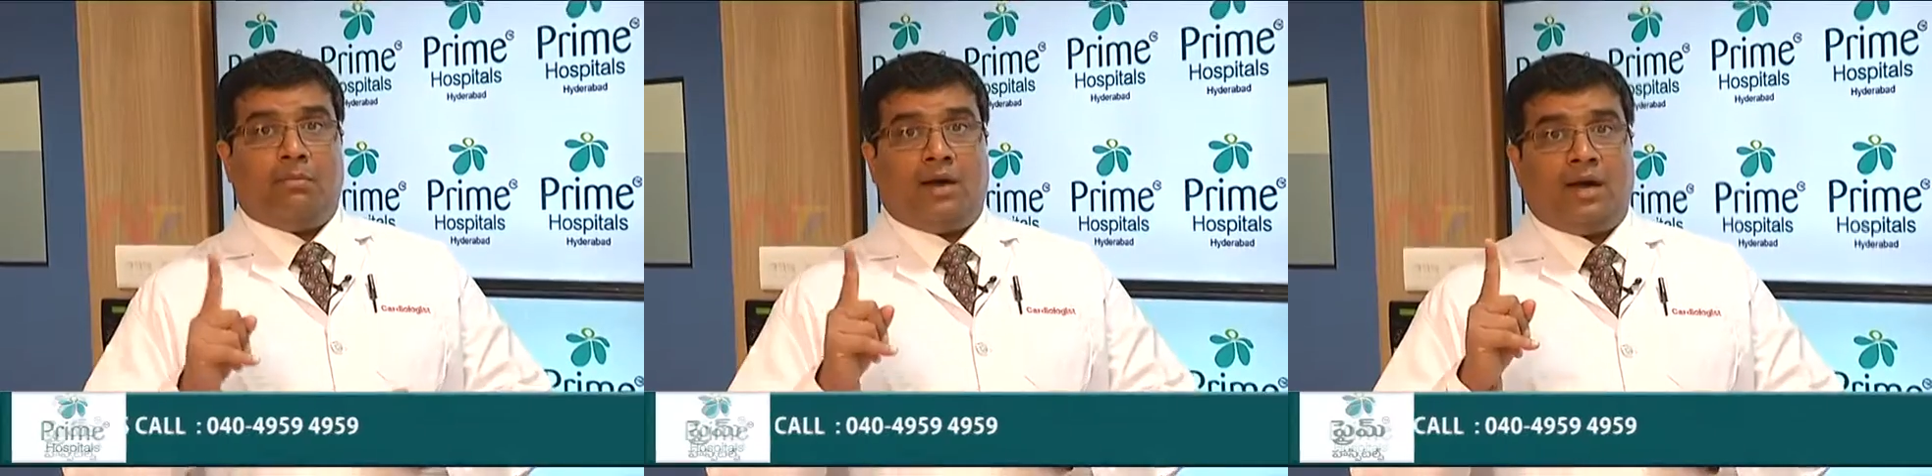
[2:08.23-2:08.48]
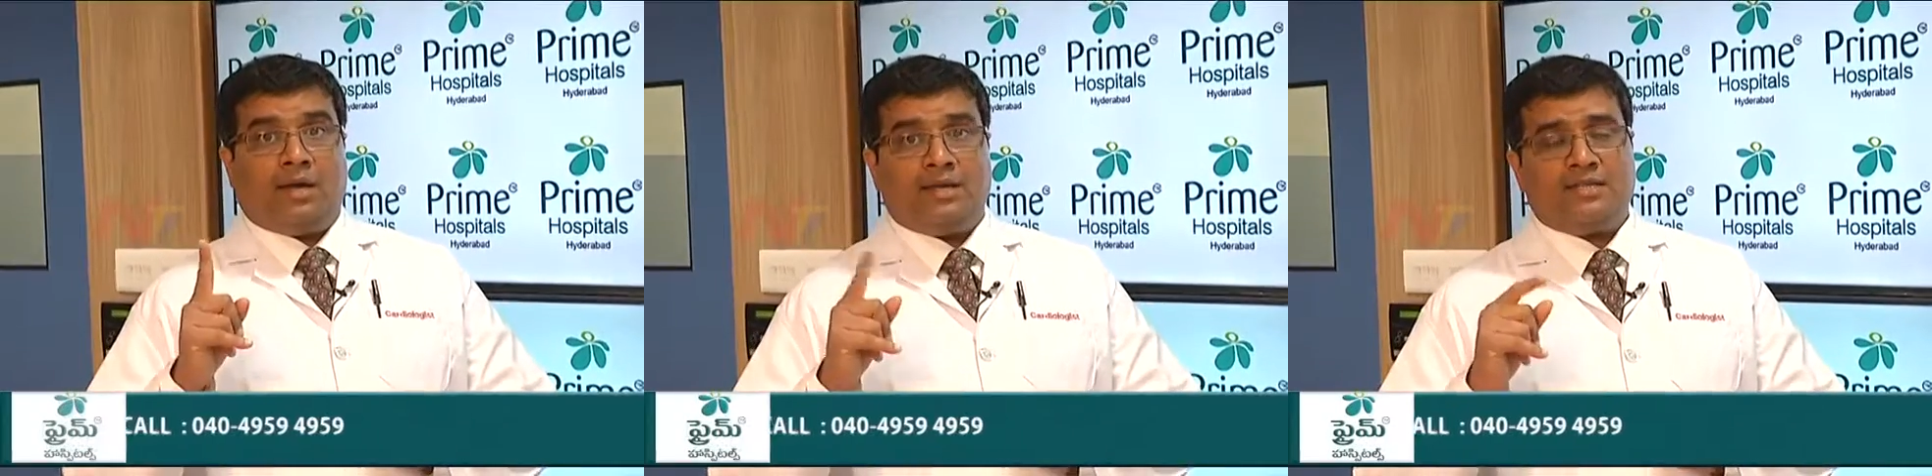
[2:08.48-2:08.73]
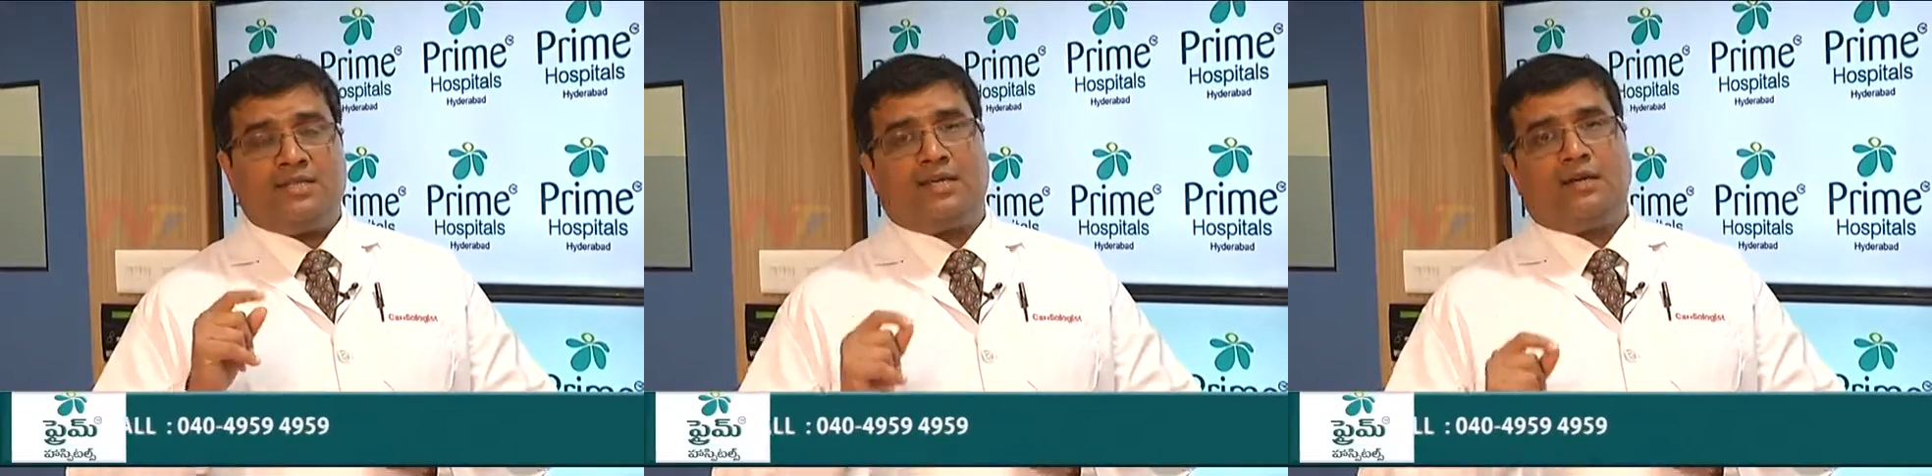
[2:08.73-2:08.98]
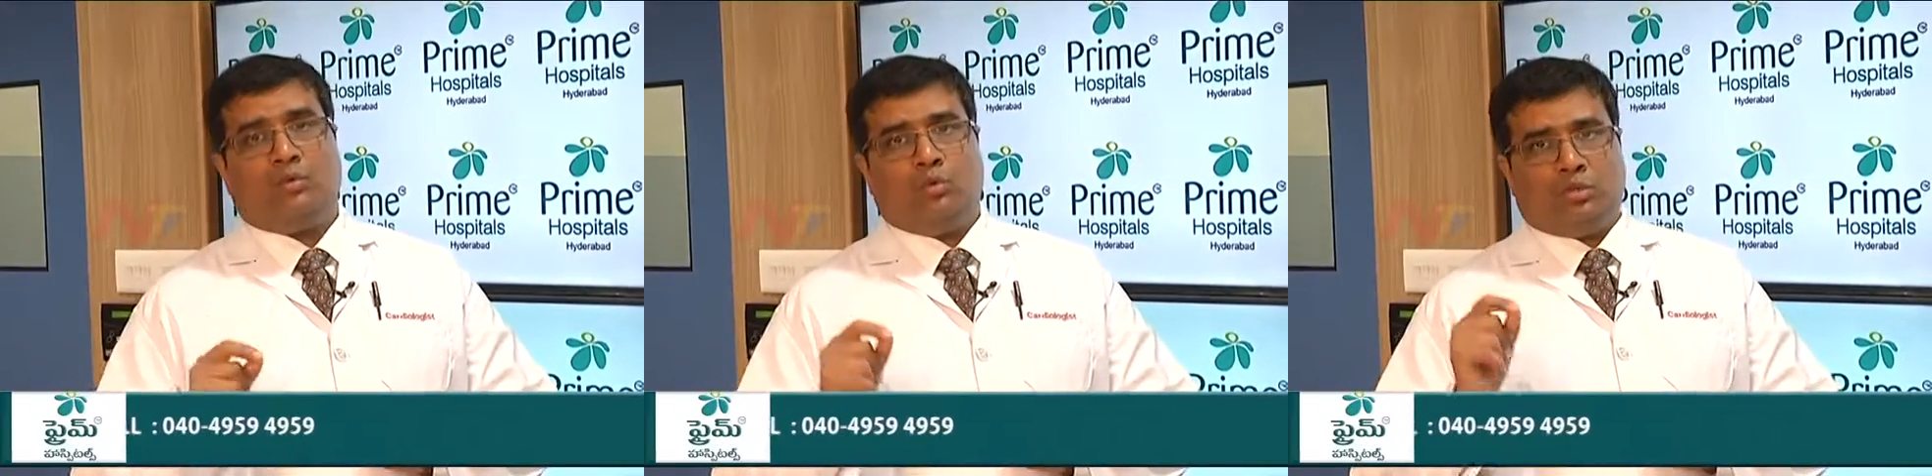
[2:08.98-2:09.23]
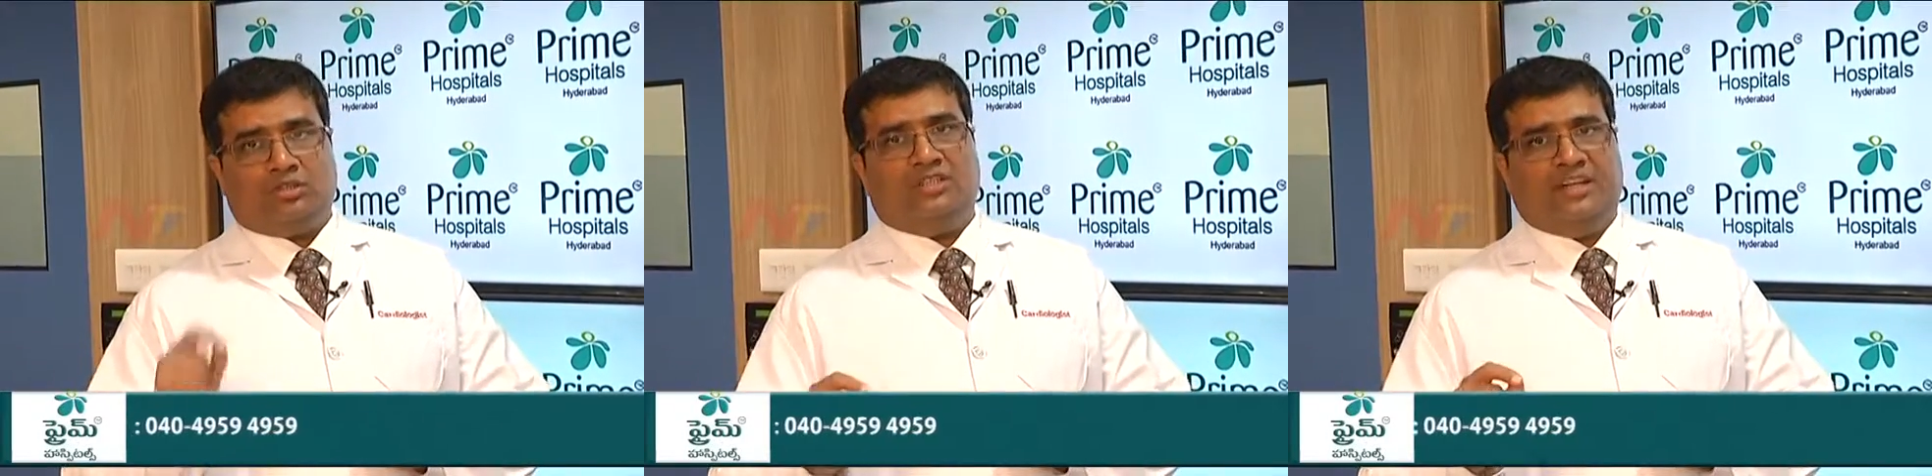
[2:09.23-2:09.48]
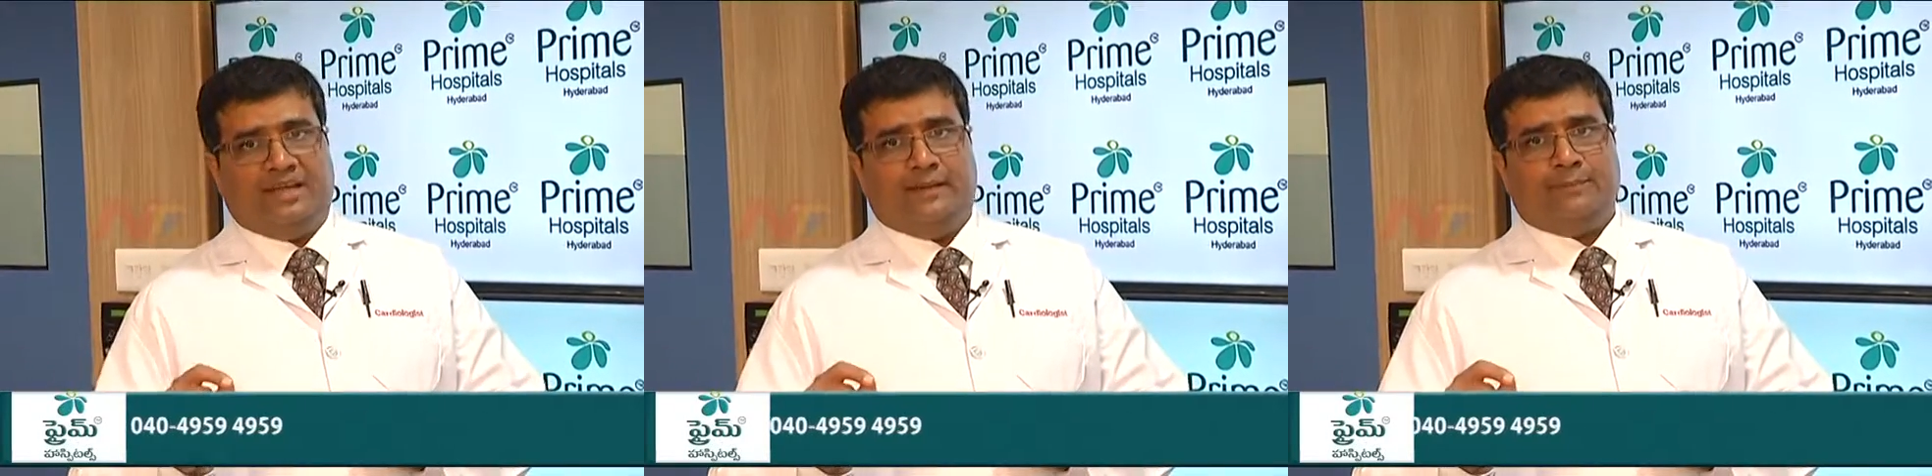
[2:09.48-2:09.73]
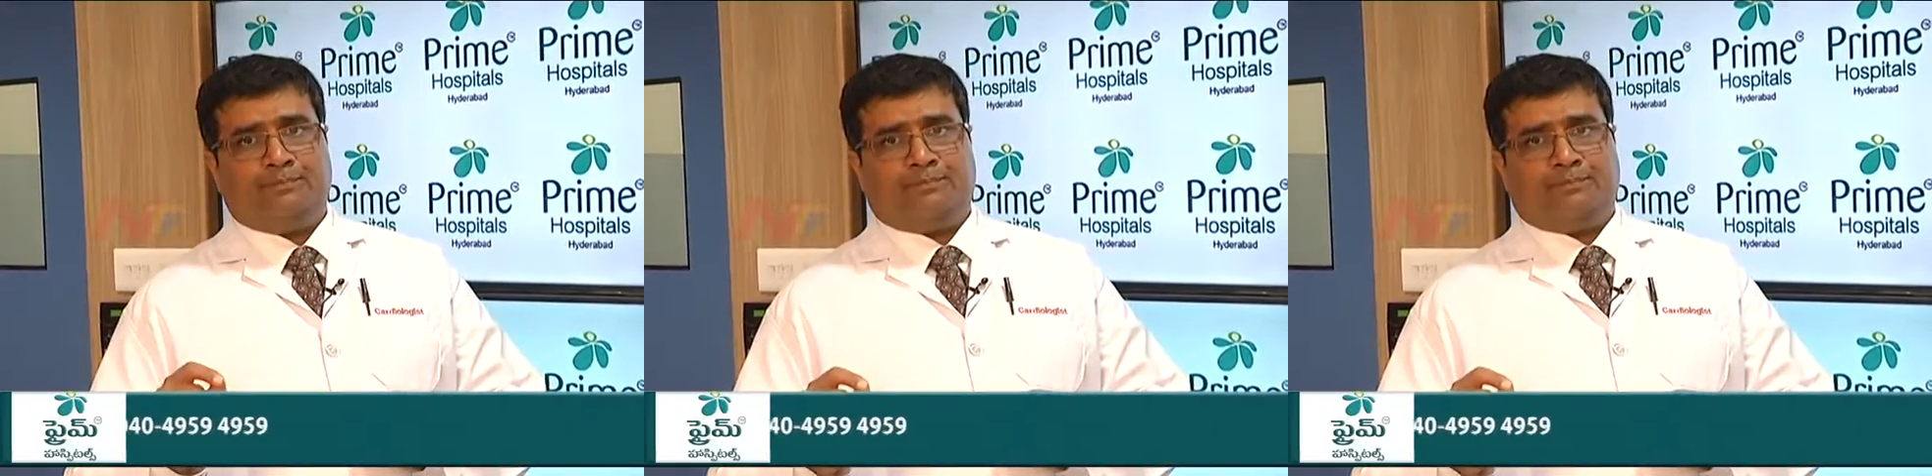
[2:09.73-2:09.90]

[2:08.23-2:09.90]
మానసిక ఒత్తిడి